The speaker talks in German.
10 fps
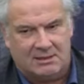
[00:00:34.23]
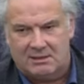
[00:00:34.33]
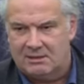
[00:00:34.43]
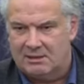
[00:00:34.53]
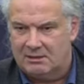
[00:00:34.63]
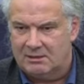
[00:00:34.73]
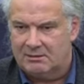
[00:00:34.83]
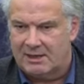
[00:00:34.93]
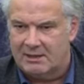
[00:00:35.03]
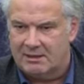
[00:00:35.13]
die
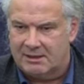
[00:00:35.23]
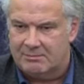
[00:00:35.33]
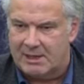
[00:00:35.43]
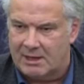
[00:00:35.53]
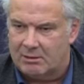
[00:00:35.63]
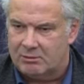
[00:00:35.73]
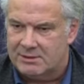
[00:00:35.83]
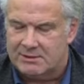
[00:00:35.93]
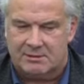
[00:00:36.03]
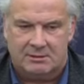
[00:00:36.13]
Dinge in
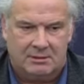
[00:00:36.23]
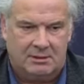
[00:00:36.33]
Belarus